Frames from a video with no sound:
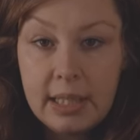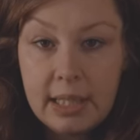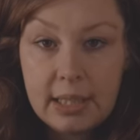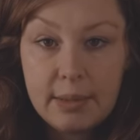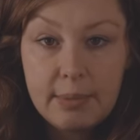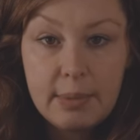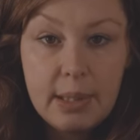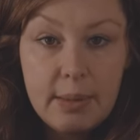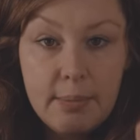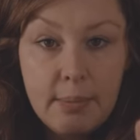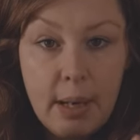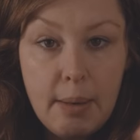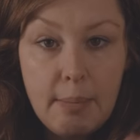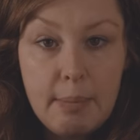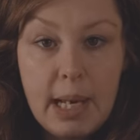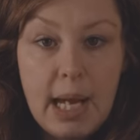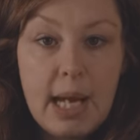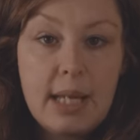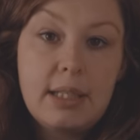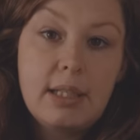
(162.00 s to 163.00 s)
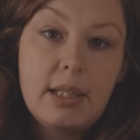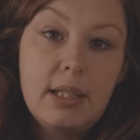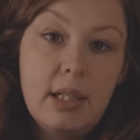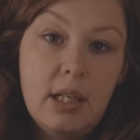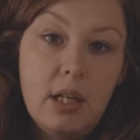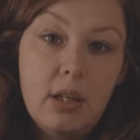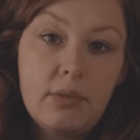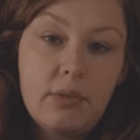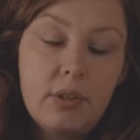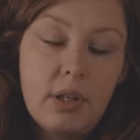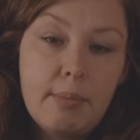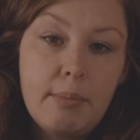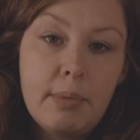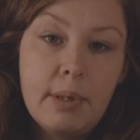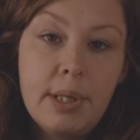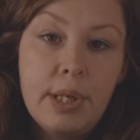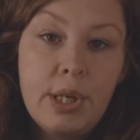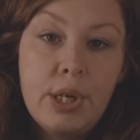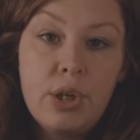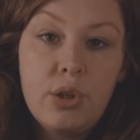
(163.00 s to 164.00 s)
dass ich mir immer Blasen gelaufen habe.
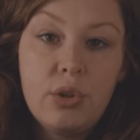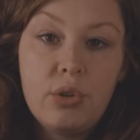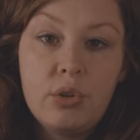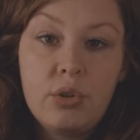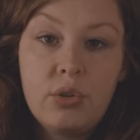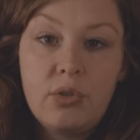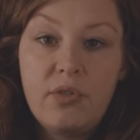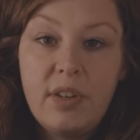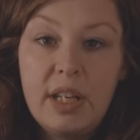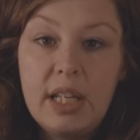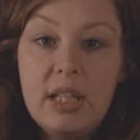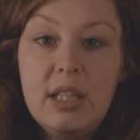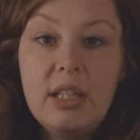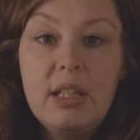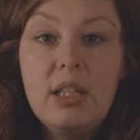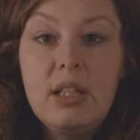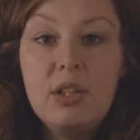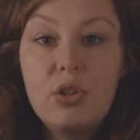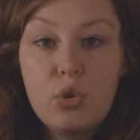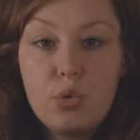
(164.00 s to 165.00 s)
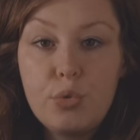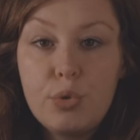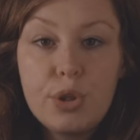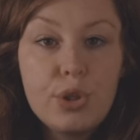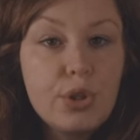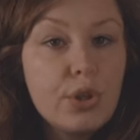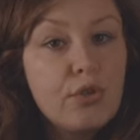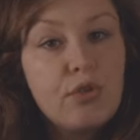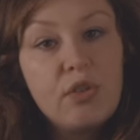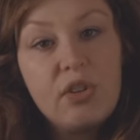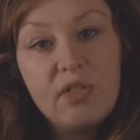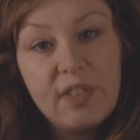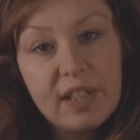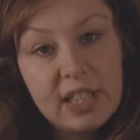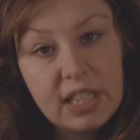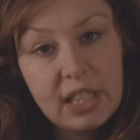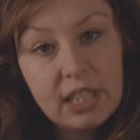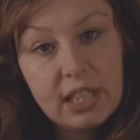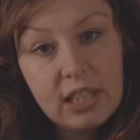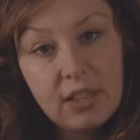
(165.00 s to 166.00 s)
Und wenn die Schuhe irgendwie
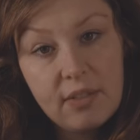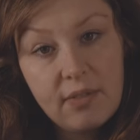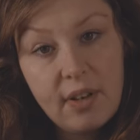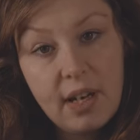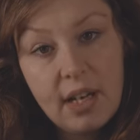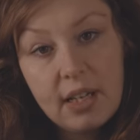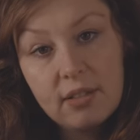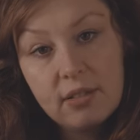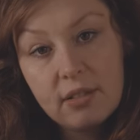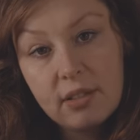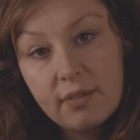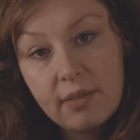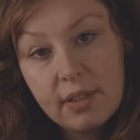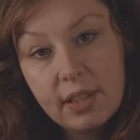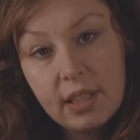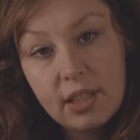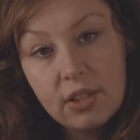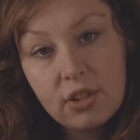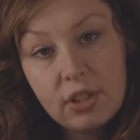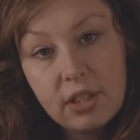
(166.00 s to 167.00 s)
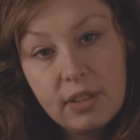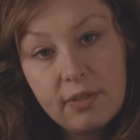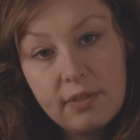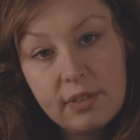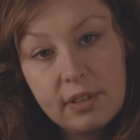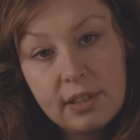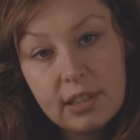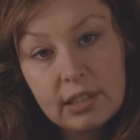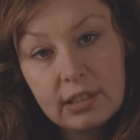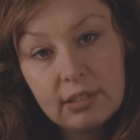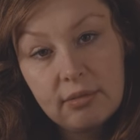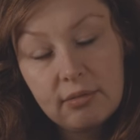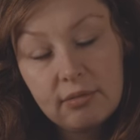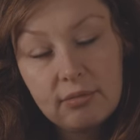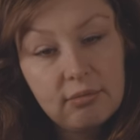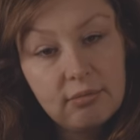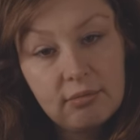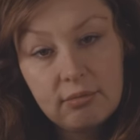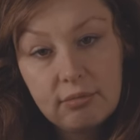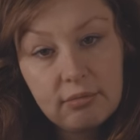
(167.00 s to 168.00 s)
wasserdicht waren oder die Wanderstiefel,
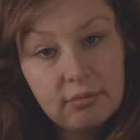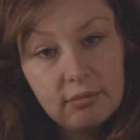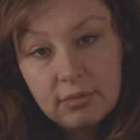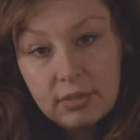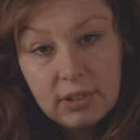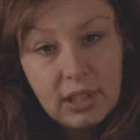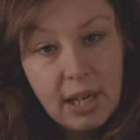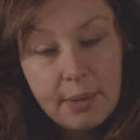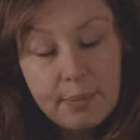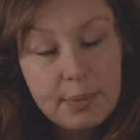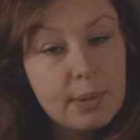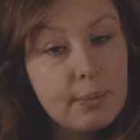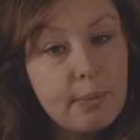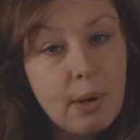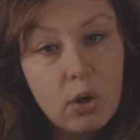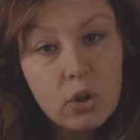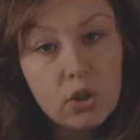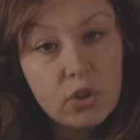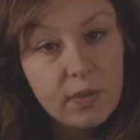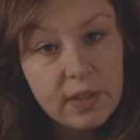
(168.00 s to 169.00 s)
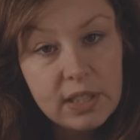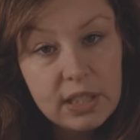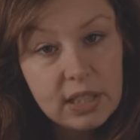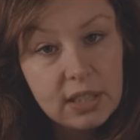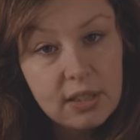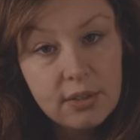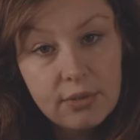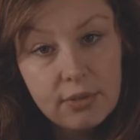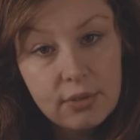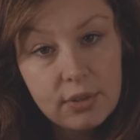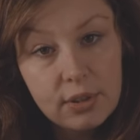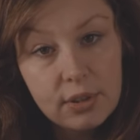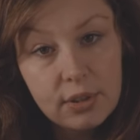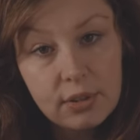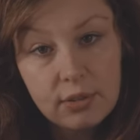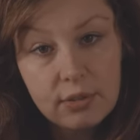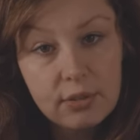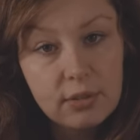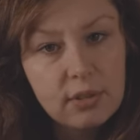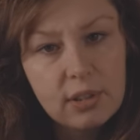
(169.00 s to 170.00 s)
dann gab es immer auch schwitzige
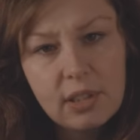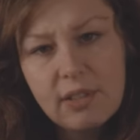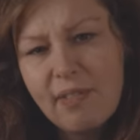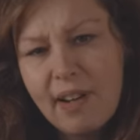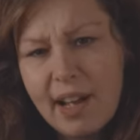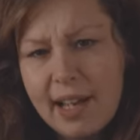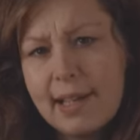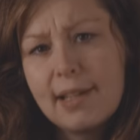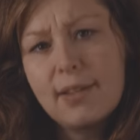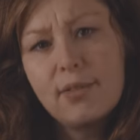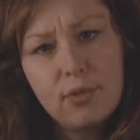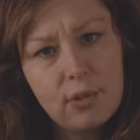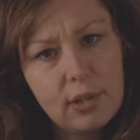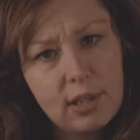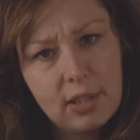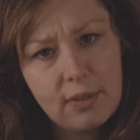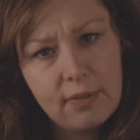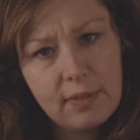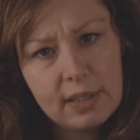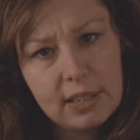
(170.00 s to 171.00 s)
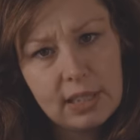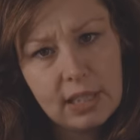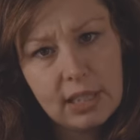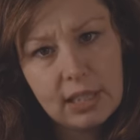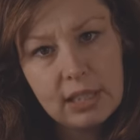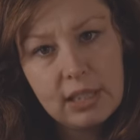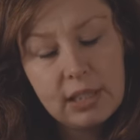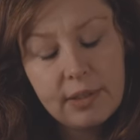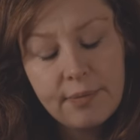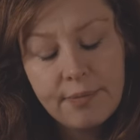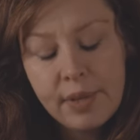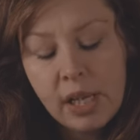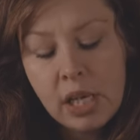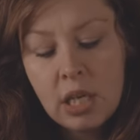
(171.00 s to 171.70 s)
Füße und die waren nicht wirklich wasserdicht.